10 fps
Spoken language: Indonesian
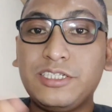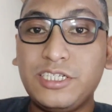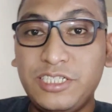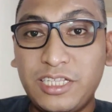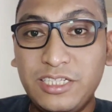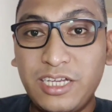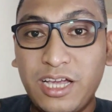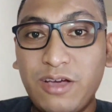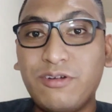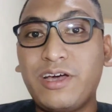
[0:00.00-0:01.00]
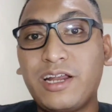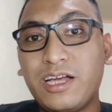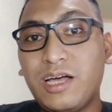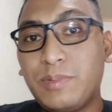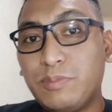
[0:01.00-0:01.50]
Sejatinya,
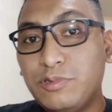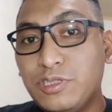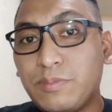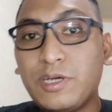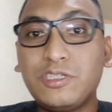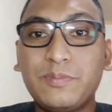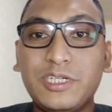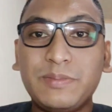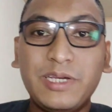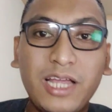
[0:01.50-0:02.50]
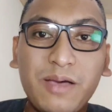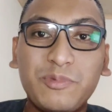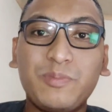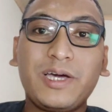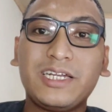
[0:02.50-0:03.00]
olahraga apapun termasuk bersepeda
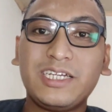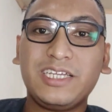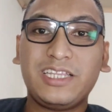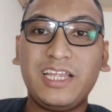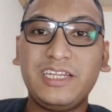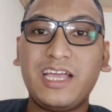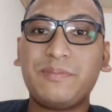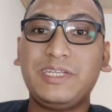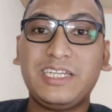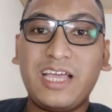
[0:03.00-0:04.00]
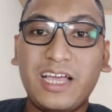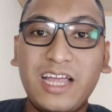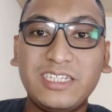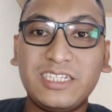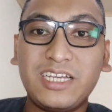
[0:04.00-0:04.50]
merupakan kegiatan yang
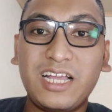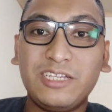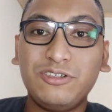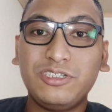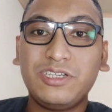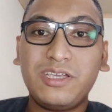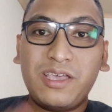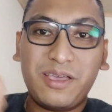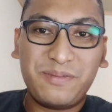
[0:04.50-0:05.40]
menyenangkan sekaligus